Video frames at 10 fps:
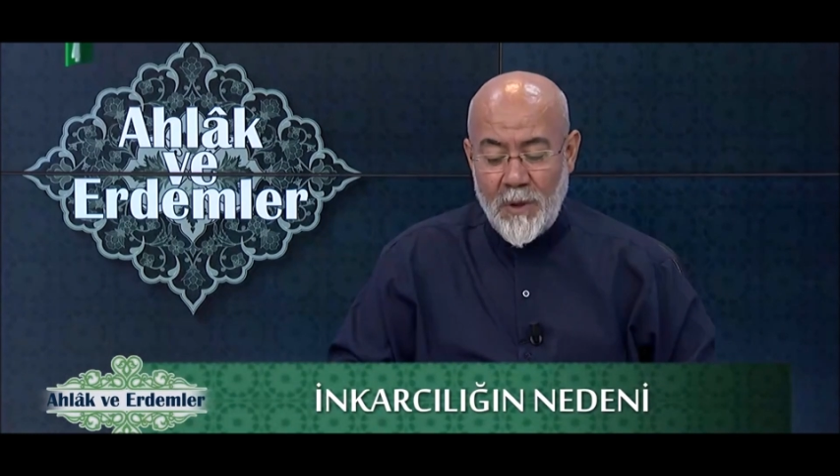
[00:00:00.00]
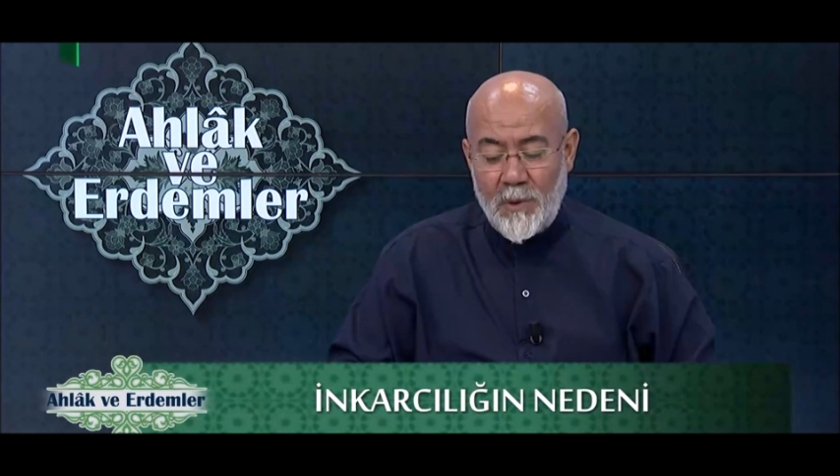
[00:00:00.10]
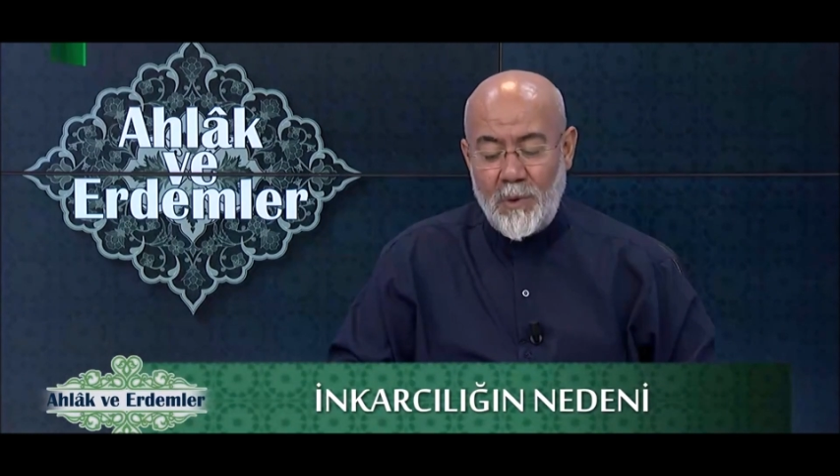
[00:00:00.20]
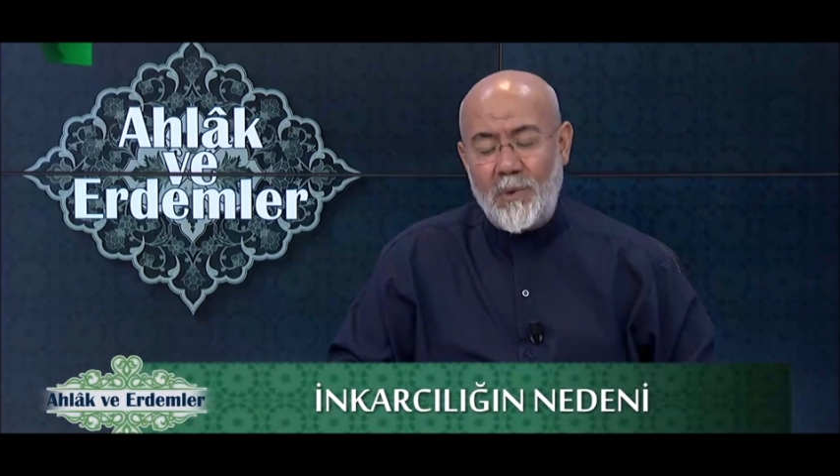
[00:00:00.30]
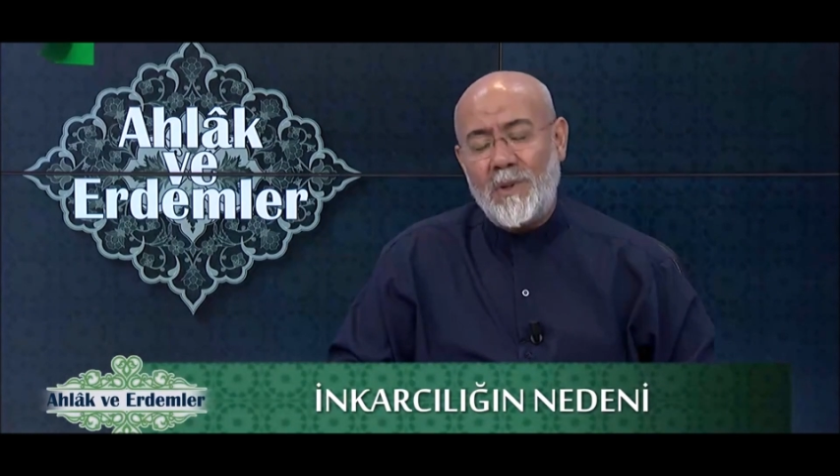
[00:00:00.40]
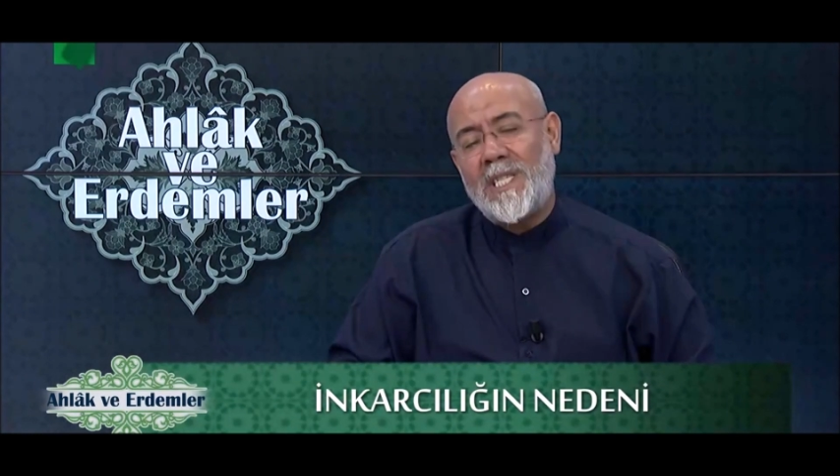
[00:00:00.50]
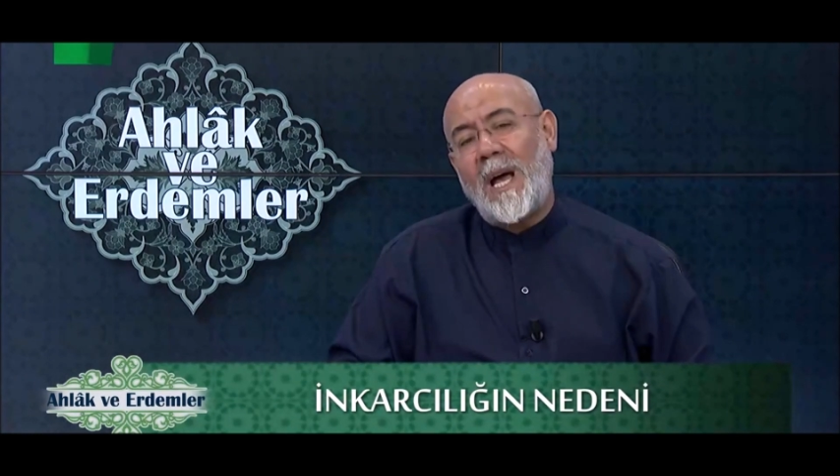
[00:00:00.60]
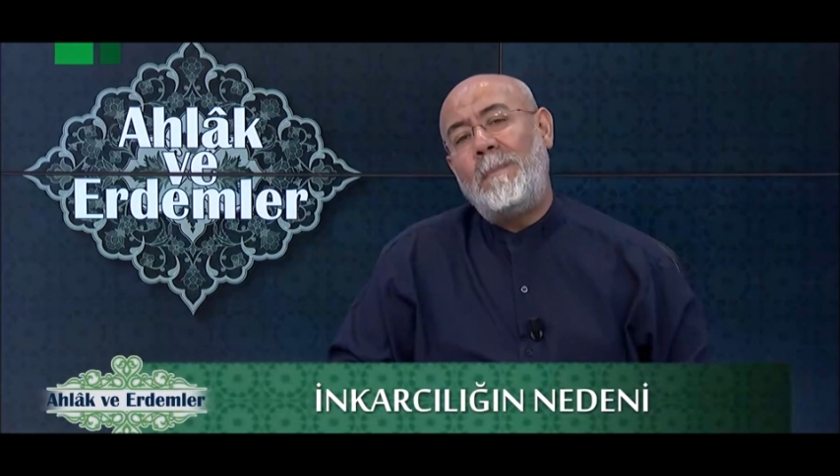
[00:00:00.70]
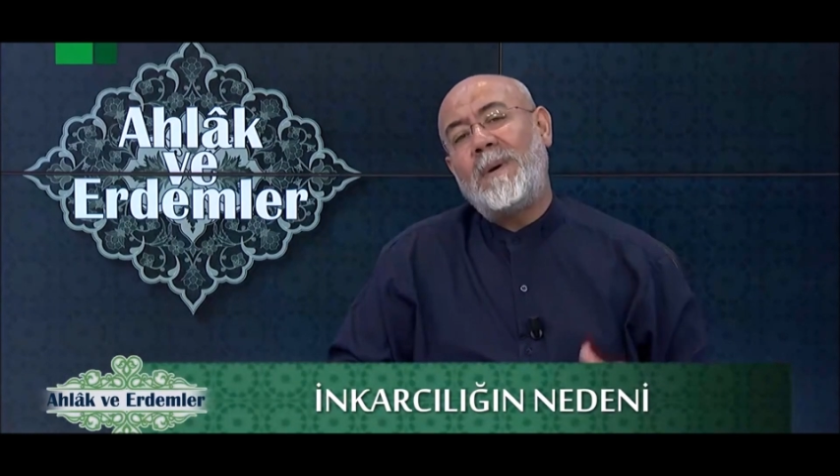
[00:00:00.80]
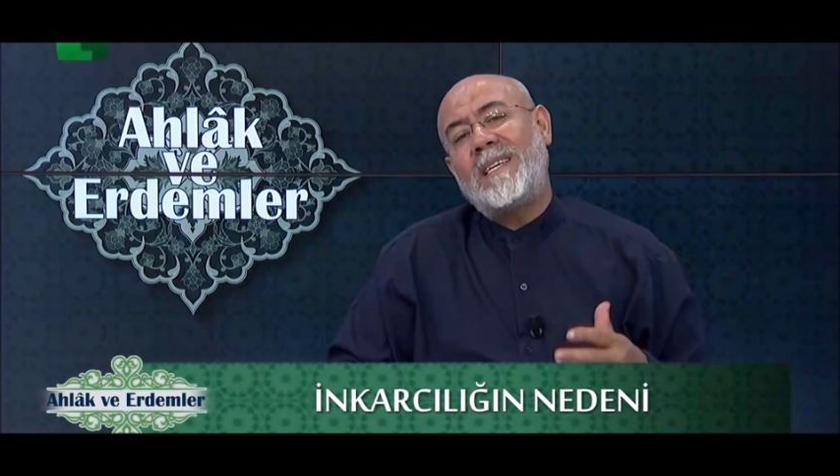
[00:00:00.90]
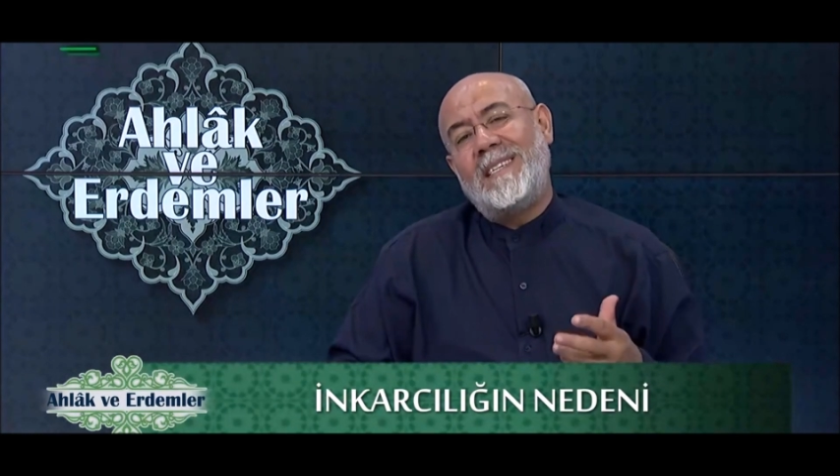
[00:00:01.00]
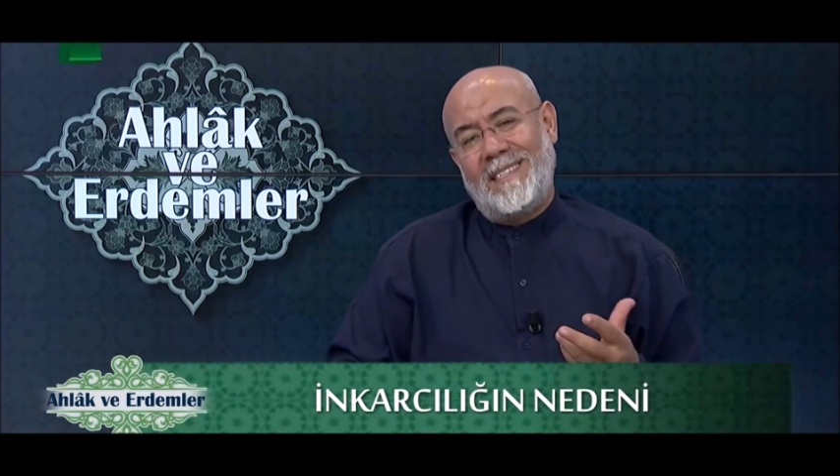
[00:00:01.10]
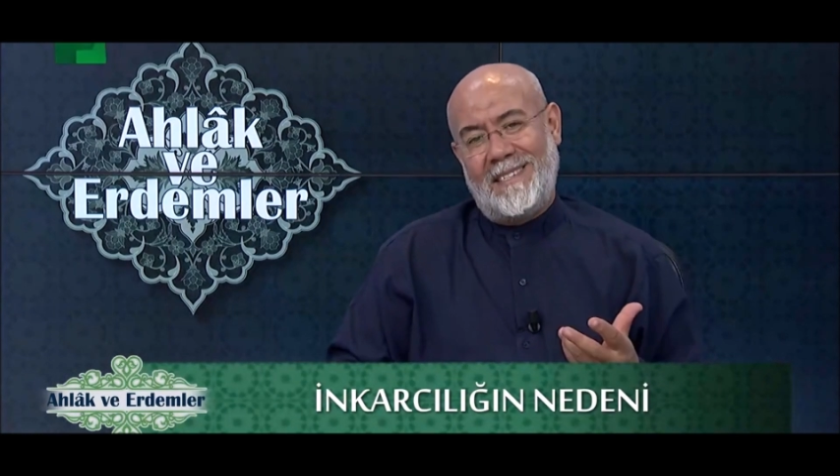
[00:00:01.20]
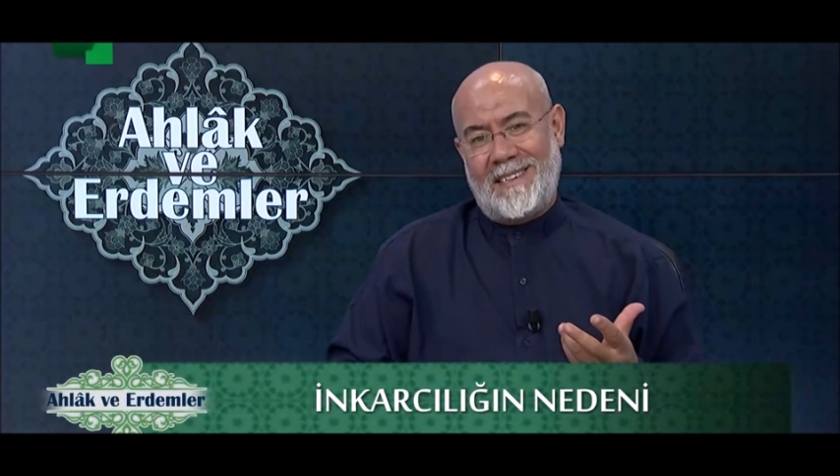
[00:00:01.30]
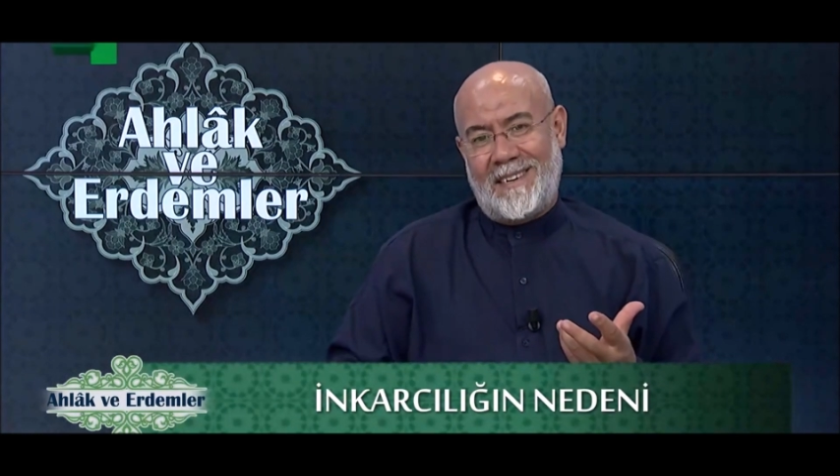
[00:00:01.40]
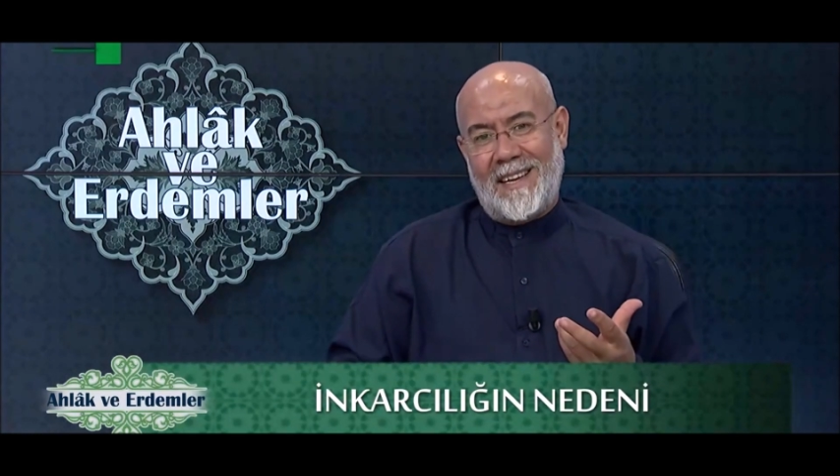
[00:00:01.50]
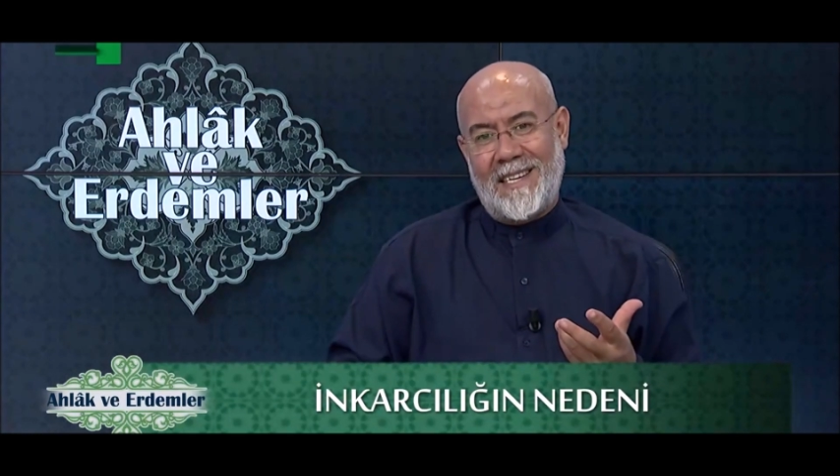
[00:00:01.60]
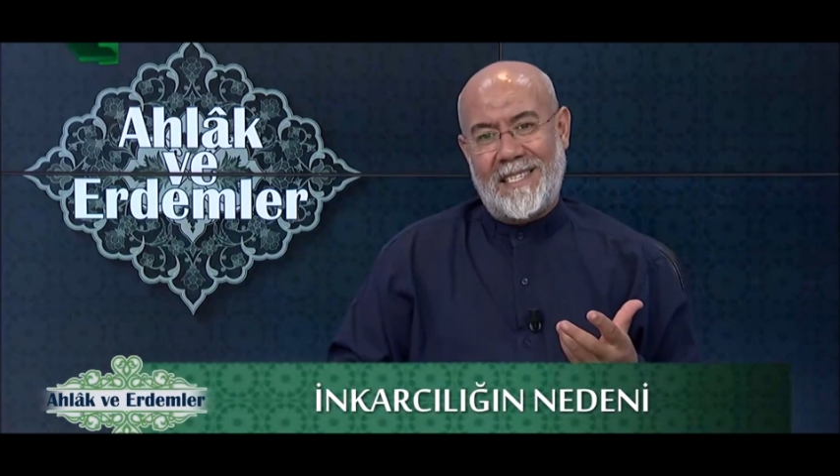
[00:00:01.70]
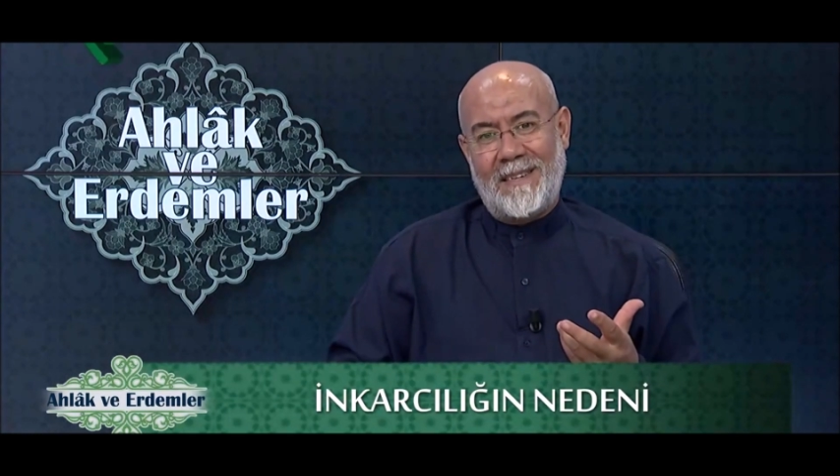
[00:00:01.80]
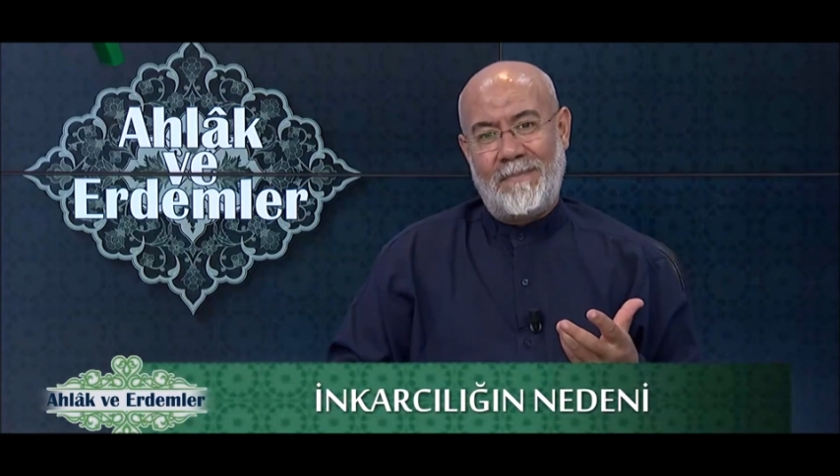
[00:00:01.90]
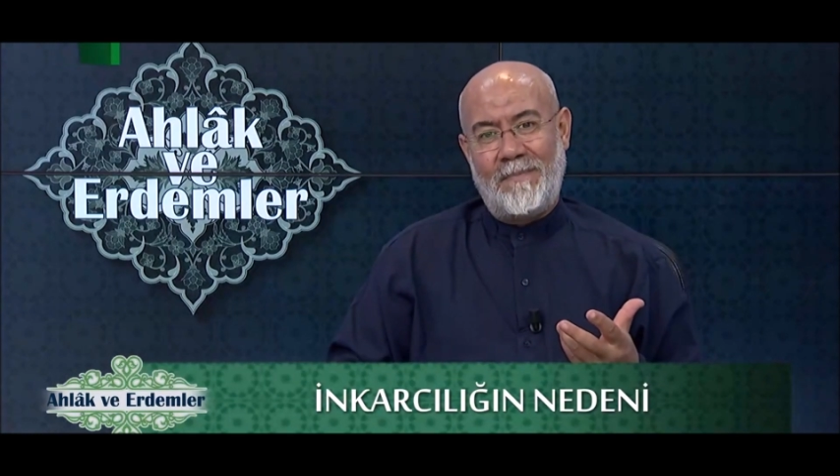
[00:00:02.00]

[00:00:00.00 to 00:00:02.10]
Çünkü sapkındırlar.